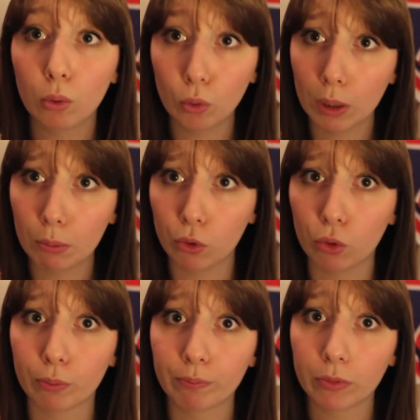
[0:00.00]
Ou les
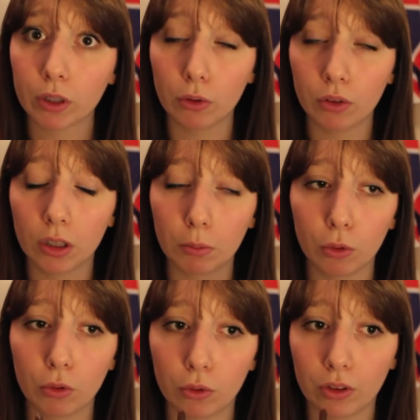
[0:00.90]
potions. Aussi les
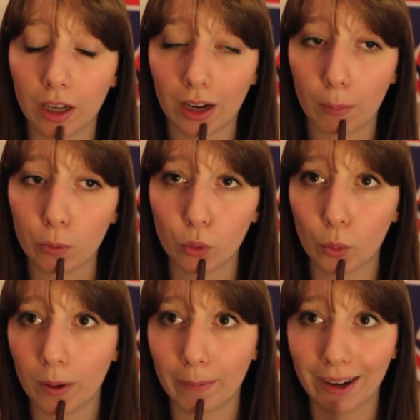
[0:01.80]
potions, ça a l'air plutôt
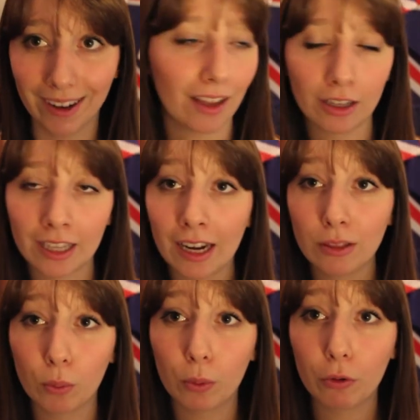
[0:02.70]
pas mal. Alors, quel est
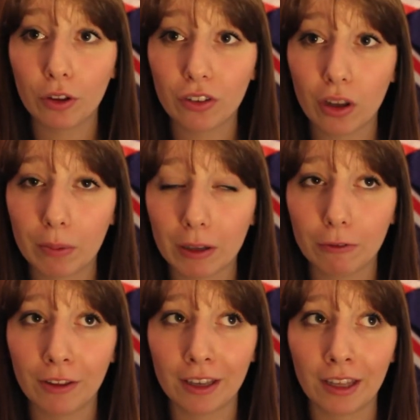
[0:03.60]
ton professeur
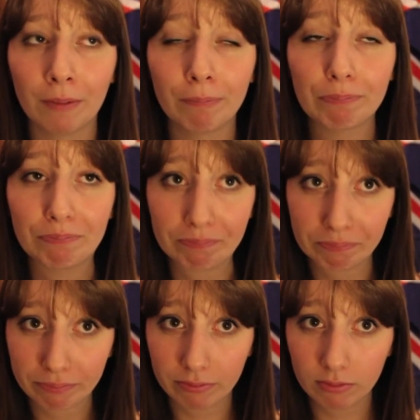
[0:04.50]
préféré
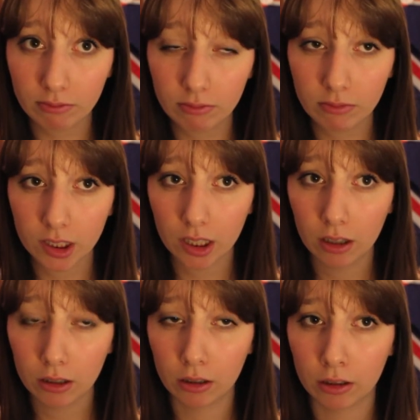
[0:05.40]

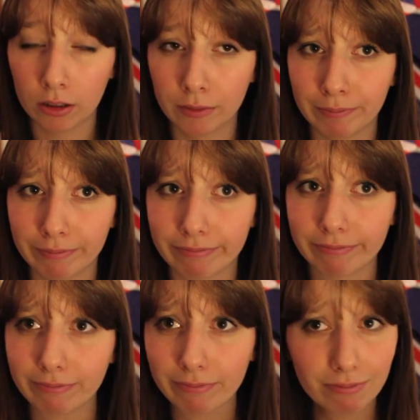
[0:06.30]
Et
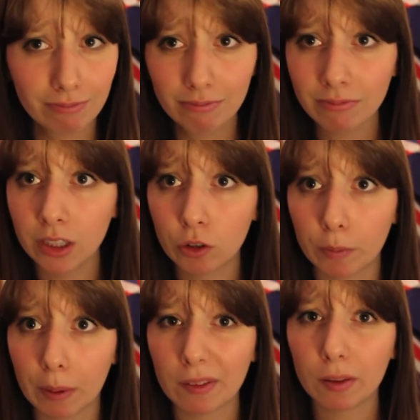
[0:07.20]
je vais
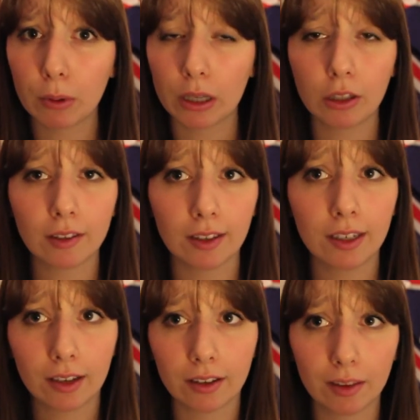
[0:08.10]
pas passer pour une
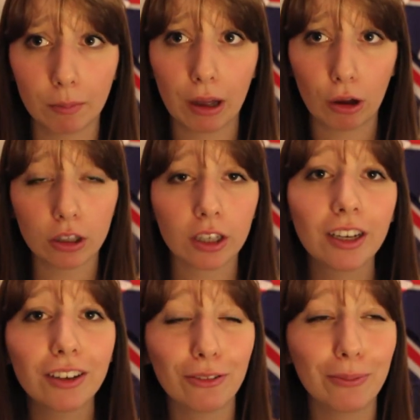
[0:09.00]
sadique, hein, c'est pas Rogue,
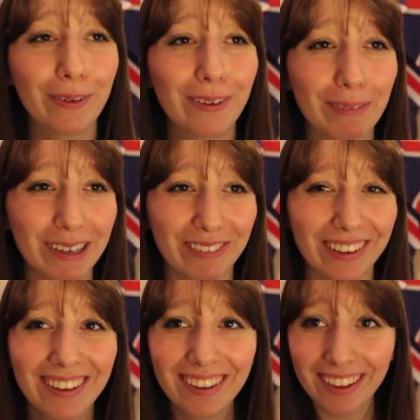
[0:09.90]
je vous
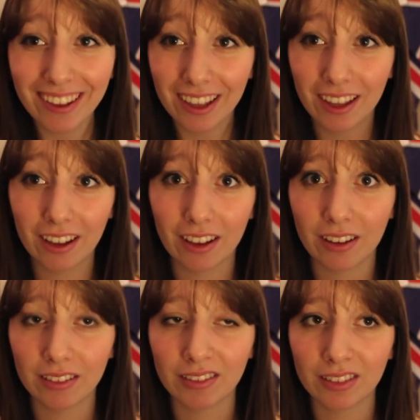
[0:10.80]
préviens.
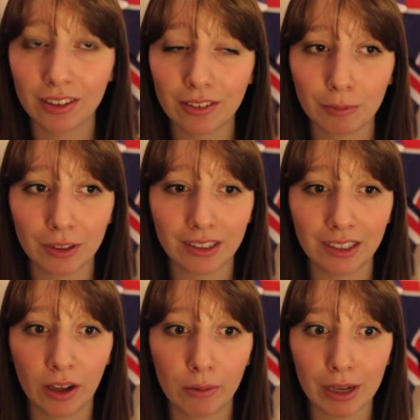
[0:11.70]
non, moi
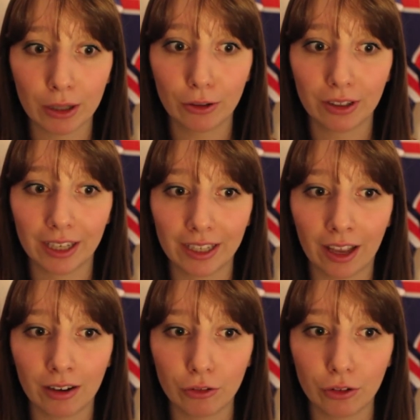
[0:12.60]
c'est
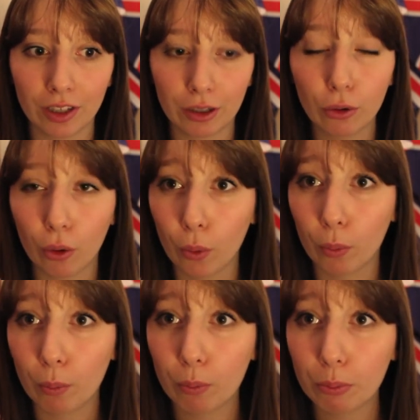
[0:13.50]
McGonagall. Je sais que dans
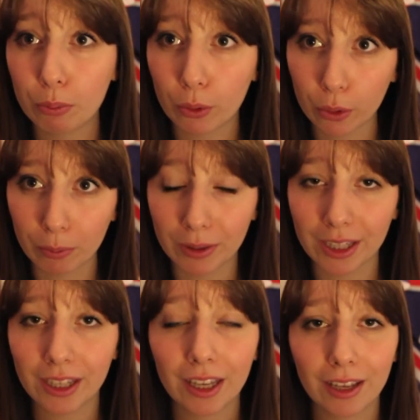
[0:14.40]
le
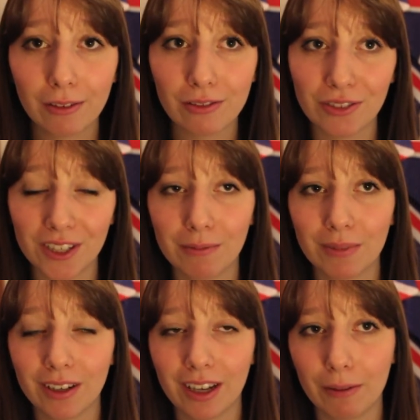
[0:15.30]
premier,
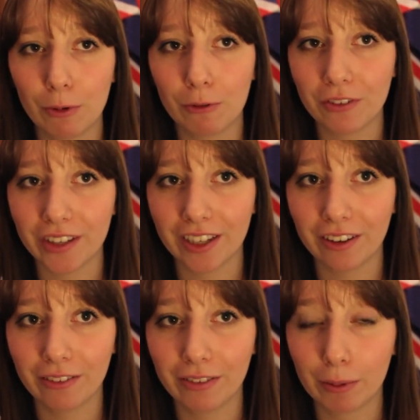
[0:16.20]
film. Elle me fait
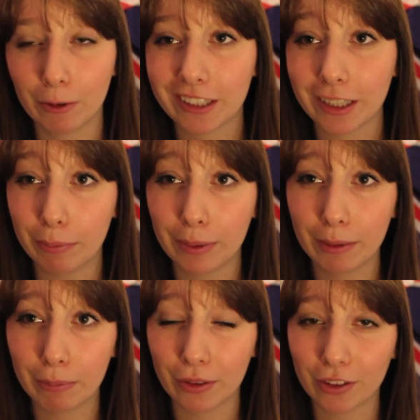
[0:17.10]
euh, vraiment
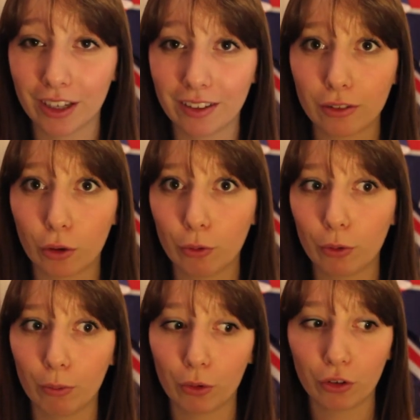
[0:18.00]
triper parce qu'elle se
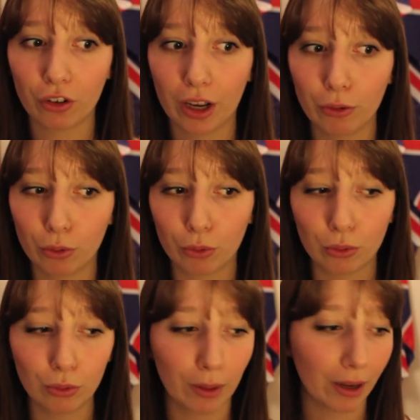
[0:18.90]
transforme en chat. Du
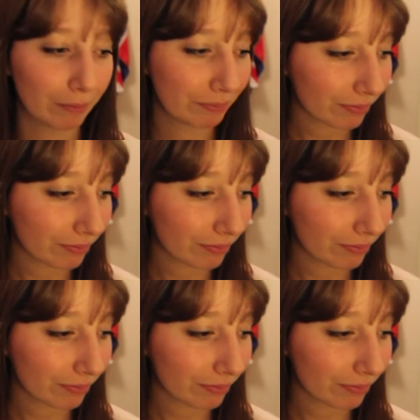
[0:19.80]
coup, bah...